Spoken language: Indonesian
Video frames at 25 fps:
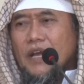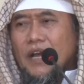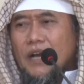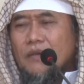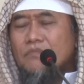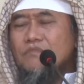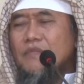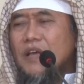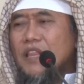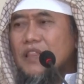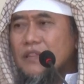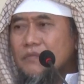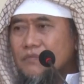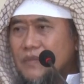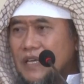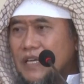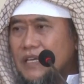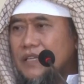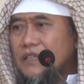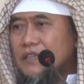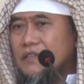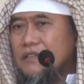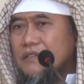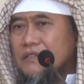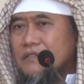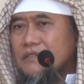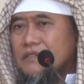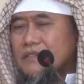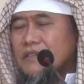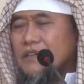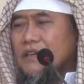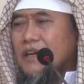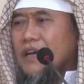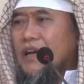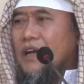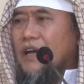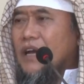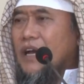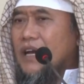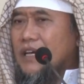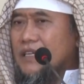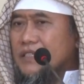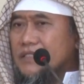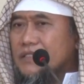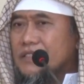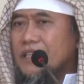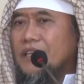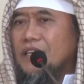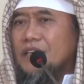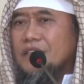Amal mal
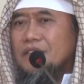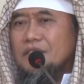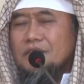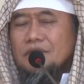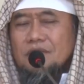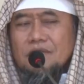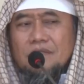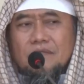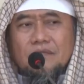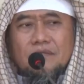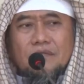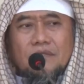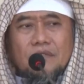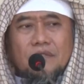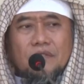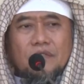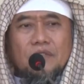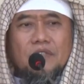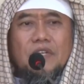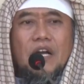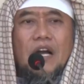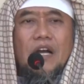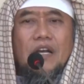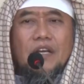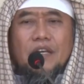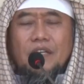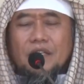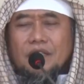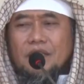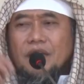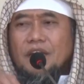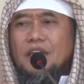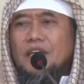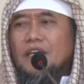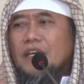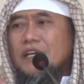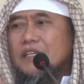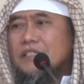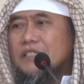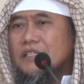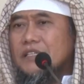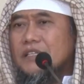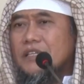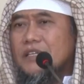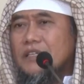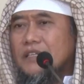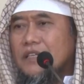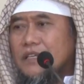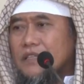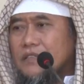harta nggak gede, nggak
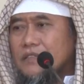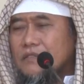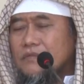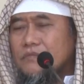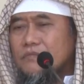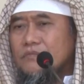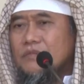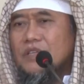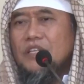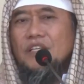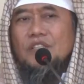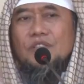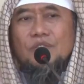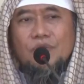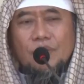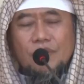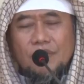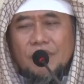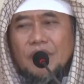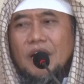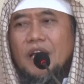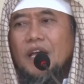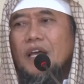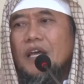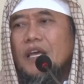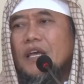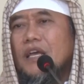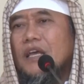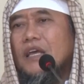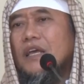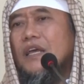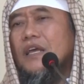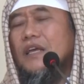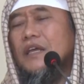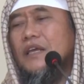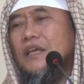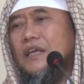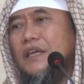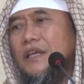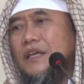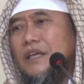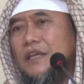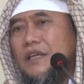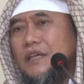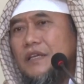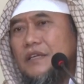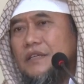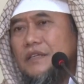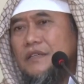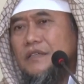sedikit, bikin susah.
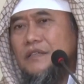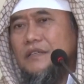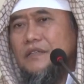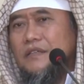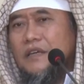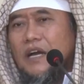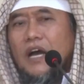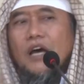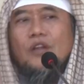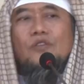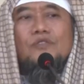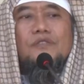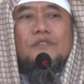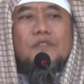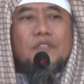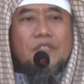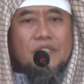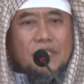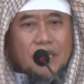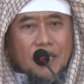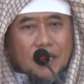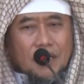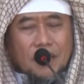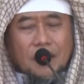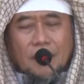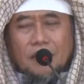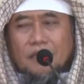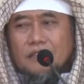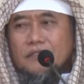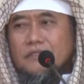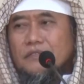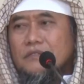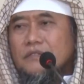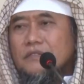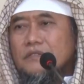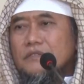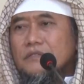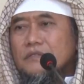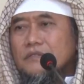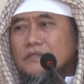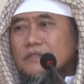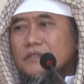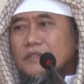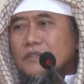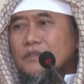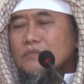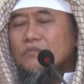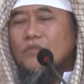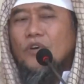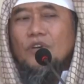Harus dijaga.
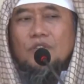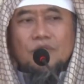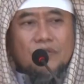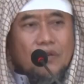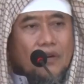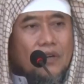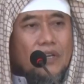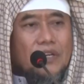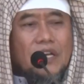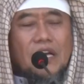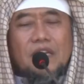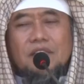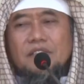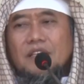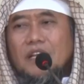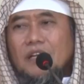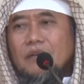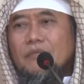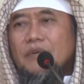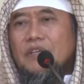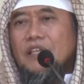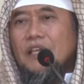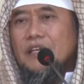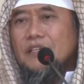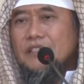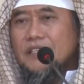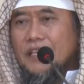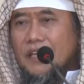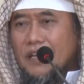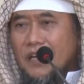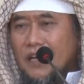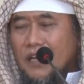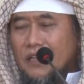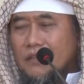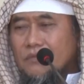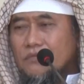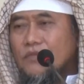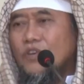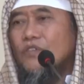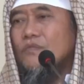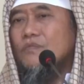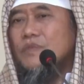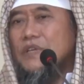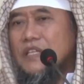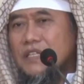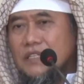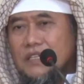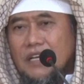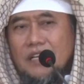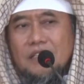Motor nggak selamanya sehat,
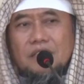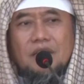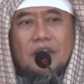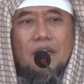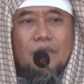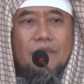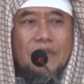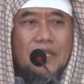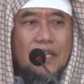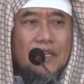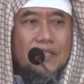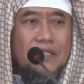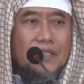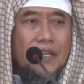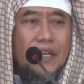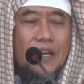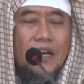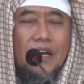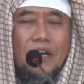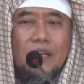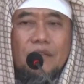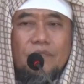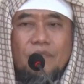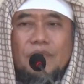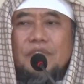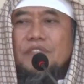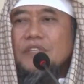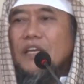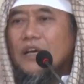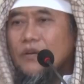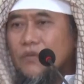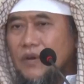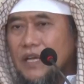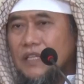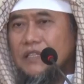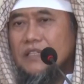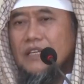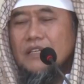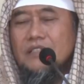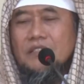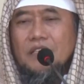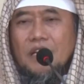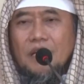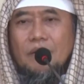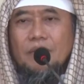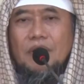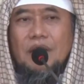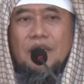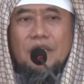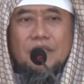mobil nggak selamanya sehat, pesawat nggak
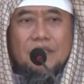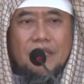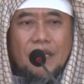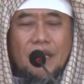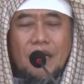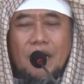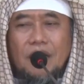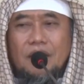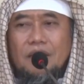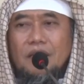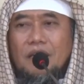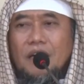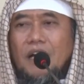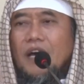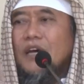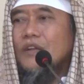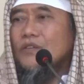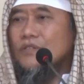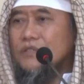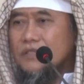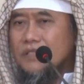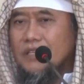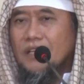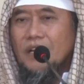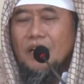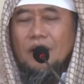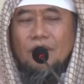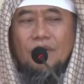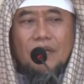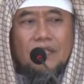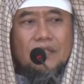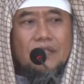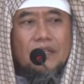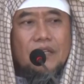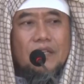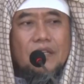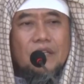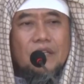selamanya sehat, harus dirawat.